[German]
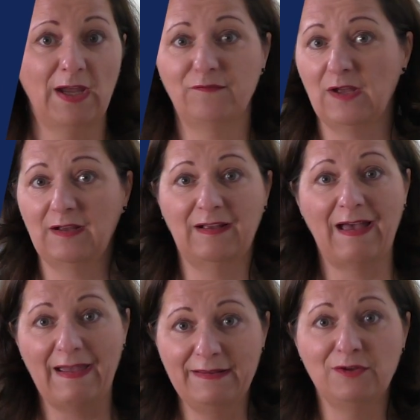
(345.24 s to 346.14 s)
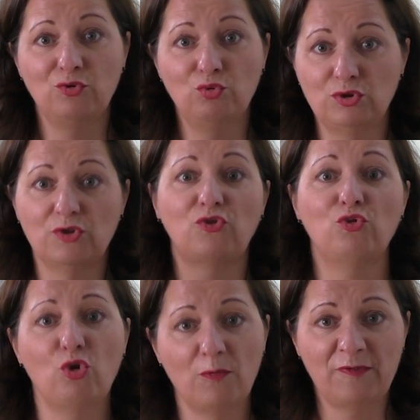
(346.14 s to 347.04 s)
einfach keine gute
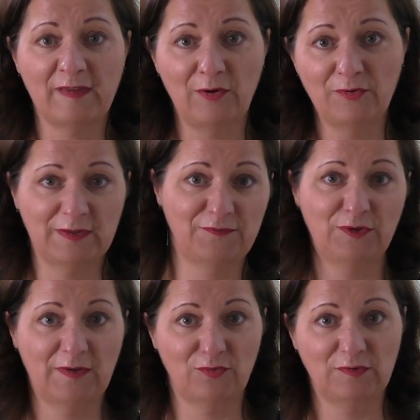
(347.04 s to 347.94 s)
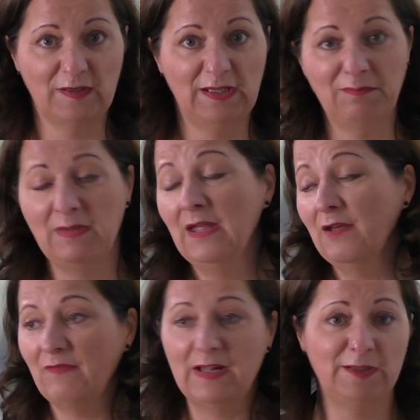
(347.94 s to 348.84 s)
Zukunftsaussicht für das Unternehmen,
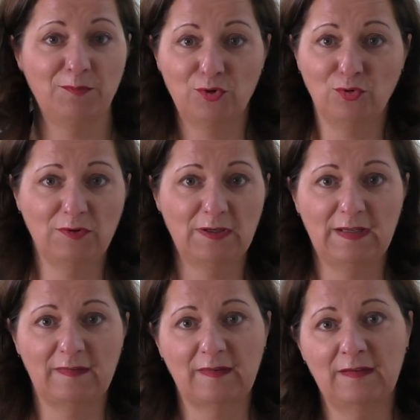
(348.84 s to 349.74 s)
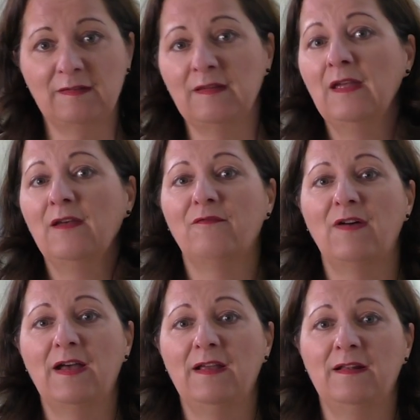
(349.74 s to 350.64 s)
weil die Produkte nichts sind,
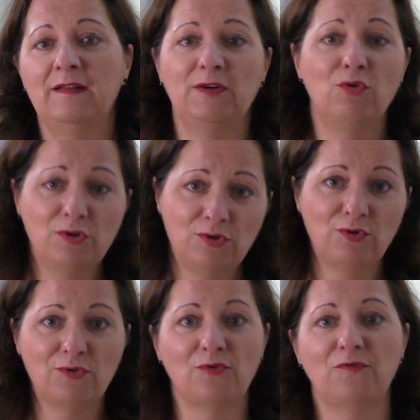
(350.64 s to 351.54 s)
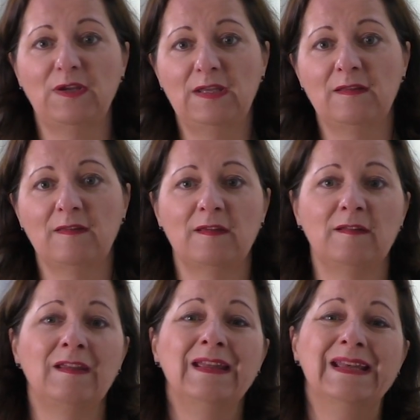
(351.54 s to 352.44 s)
weil die Kunden unzufrieden sind.